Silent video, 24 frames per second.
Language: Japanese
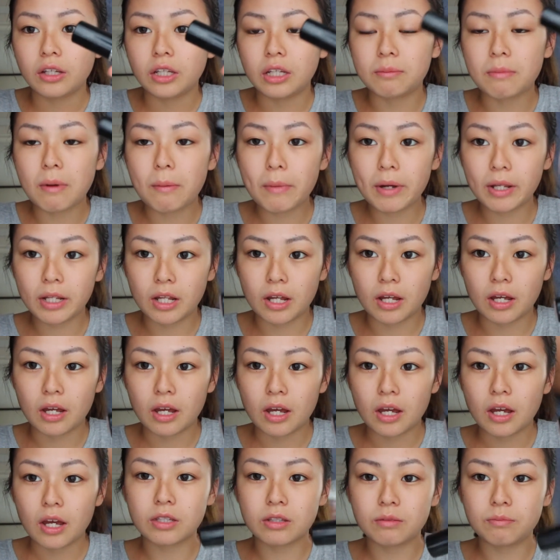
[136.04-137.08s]
今まで
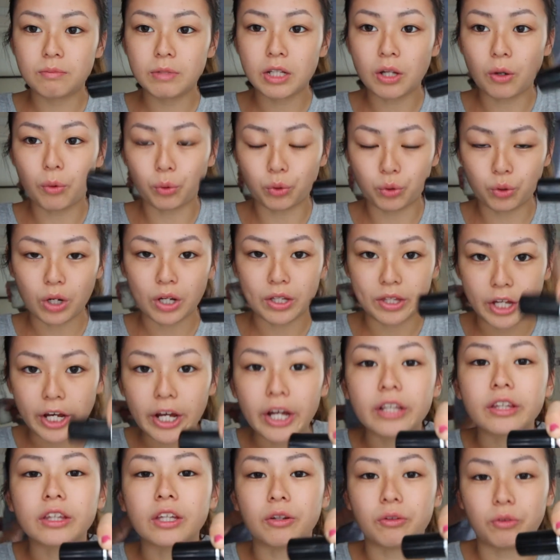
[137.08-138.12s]
見たことがな
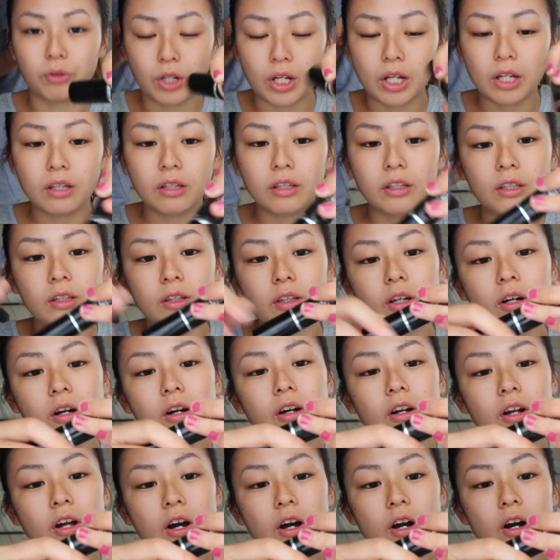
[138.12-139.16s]
かったのねだ
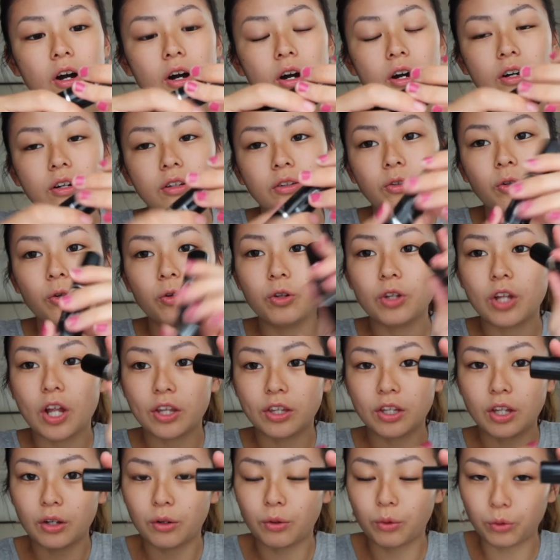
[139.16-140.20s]
からどうな
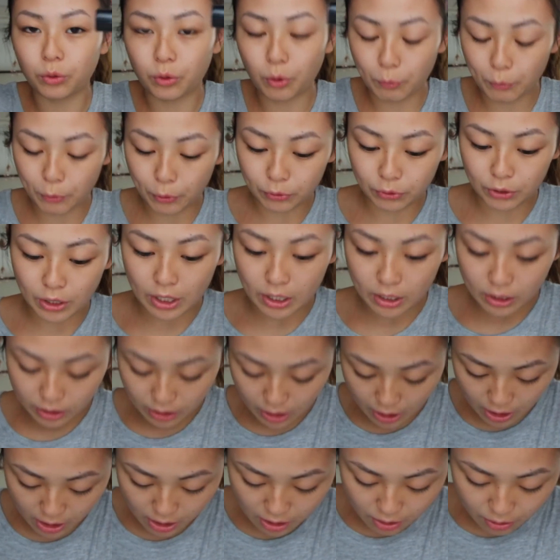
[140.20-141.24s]
んだろうと思って
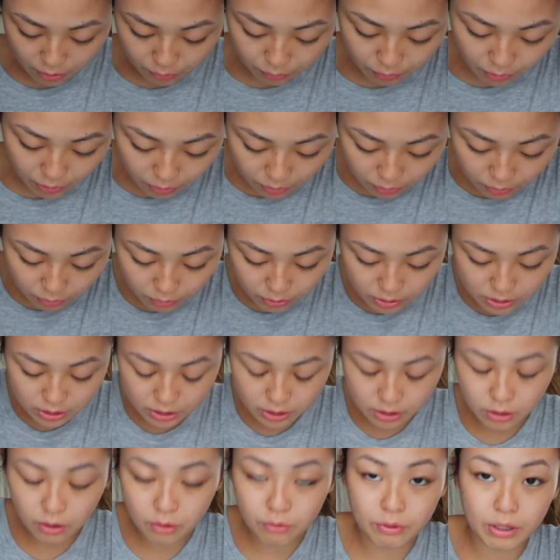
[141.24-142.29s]
でこっ
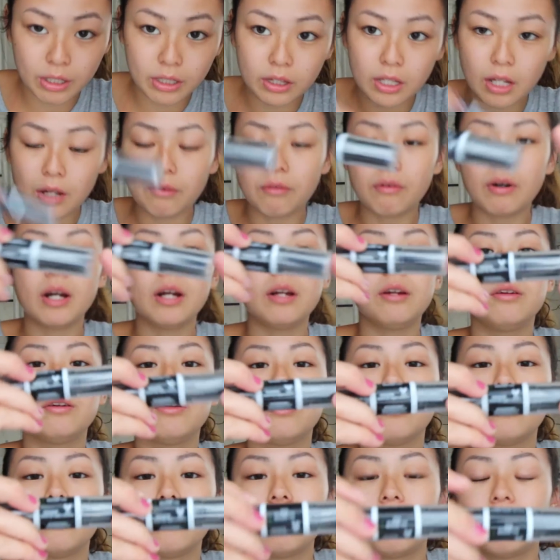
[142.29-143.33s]
ちの
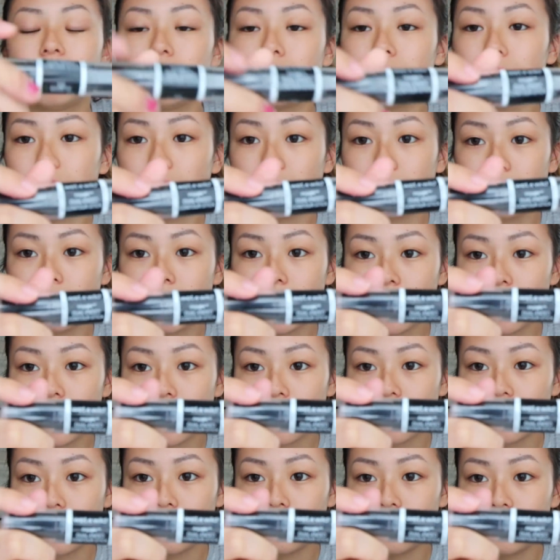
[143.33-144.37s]
ウェッテンワイルドの方で
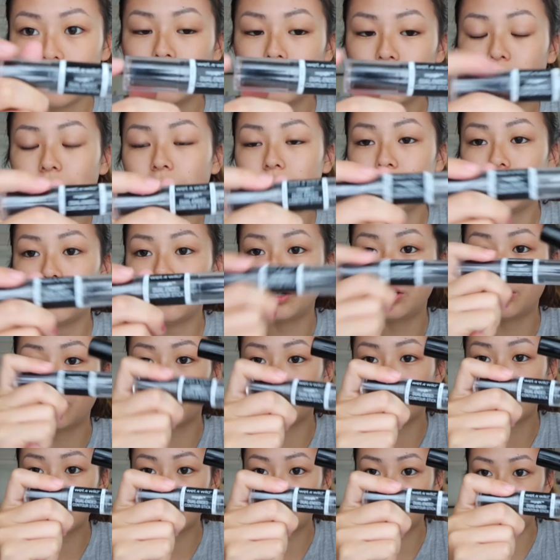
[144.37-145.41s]
はこういう風に
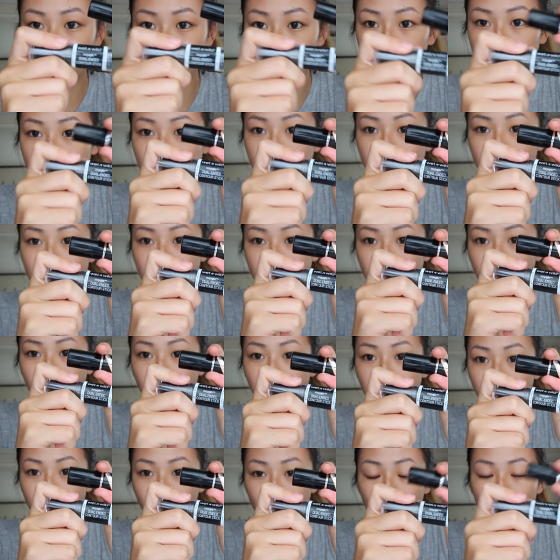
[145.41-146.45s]
同じのが出てるんだ
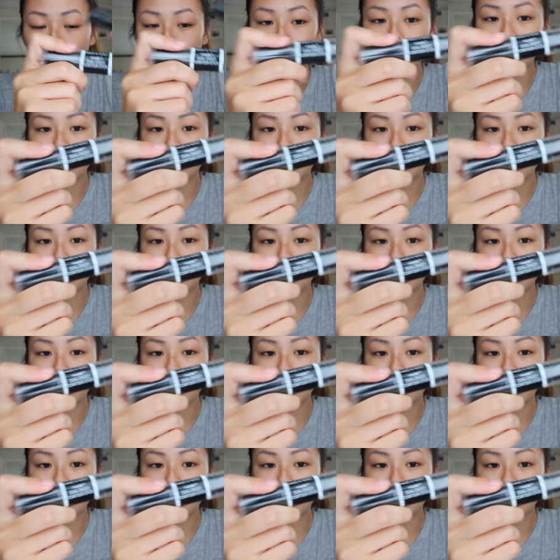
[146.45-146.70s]
けど